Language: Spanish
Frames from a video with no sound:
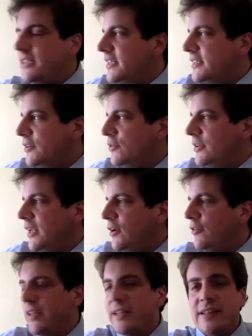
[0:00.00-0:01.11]
que entraste en un
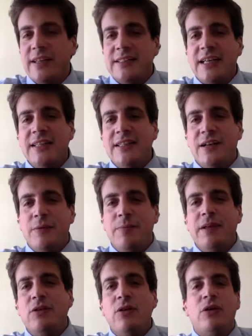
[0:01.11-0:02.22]
diálogo bien interesante
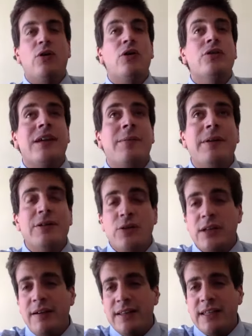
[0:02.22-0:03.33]
respecto de los contrapesos
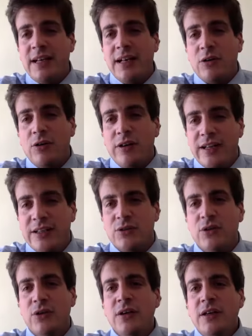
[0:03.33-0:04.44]
que va a tener el
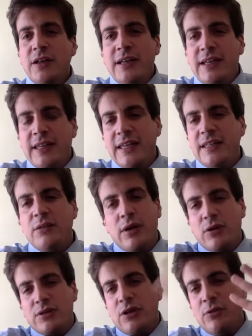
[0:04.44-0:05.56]
Congreso y dijiste
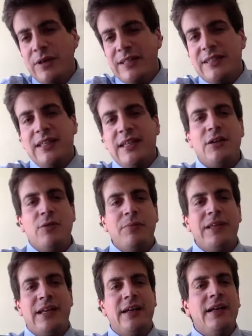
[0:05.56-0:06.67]
una cosa como esta, dijiste como,
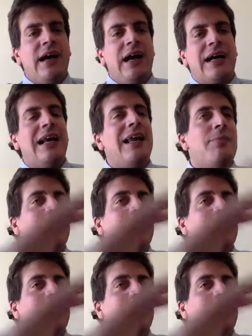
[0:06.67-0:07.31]
mire, acá las